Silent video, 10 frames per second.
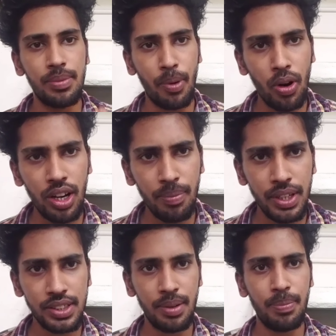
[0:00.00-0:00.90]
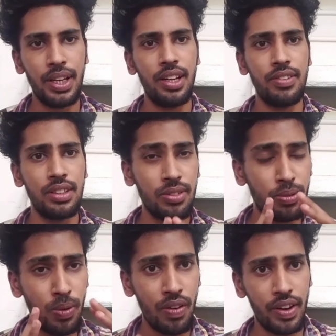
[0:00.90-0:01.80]
ப்ராடக்ட் பேஸ்ட் கம்பெனியில் வந்து
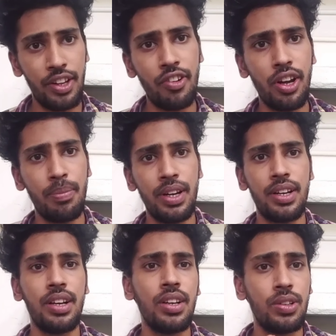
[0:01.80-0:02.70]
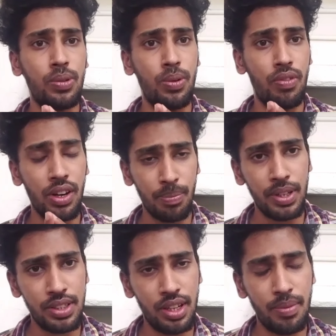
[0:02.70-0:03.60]
கூல் என்விரான்மெண்ட் ஸோ ஒர்க்
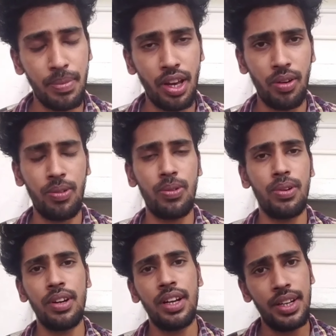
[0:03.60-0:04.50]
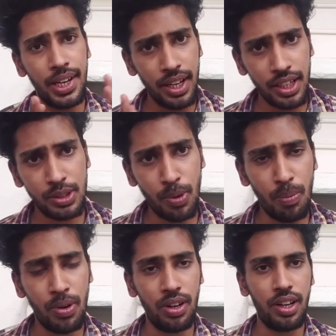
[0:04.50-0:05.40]
ப்ரெஷர் கம்மியாக இருக்கும் டெட்லைன்ஸ்
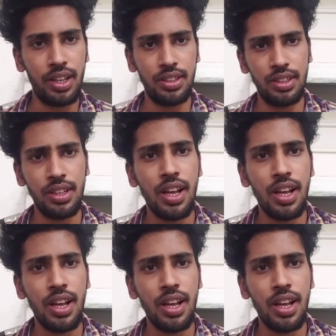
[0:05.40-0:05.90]
ப்ராப்ளம் இருக்காது